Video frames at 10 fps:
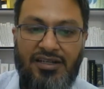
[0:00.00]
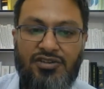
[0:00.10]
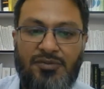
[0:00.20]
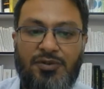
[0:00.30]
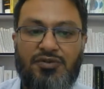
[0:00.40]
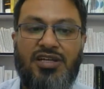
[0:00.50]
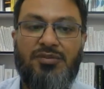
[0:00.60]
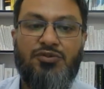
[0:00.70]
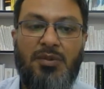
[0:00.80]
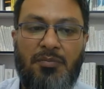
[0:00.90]
तो फिर उसके
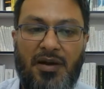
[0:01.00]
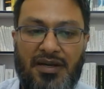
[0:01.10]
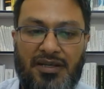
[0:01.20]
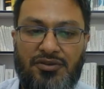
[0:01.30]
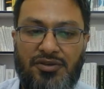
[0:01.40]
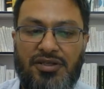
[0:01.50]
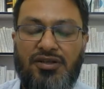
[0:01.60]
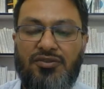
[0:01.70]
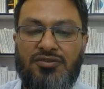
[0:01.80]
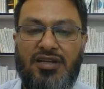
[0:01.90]
मुंह में बर्निंग हो गई
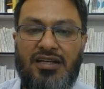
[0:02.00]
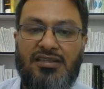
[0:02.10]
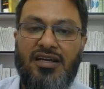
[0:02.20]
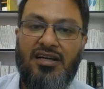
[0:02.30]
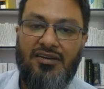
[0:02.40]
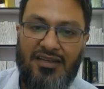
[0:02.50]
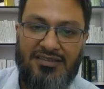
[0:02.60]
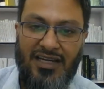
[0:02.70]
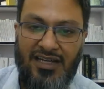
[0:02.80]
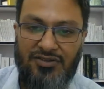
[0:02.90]
और उसका इतना कड़वा
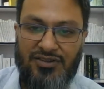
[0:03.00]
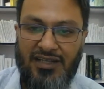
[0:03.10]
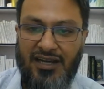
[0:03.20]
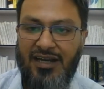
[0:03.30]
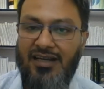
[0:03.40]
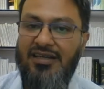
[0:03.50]
जायका उसे आया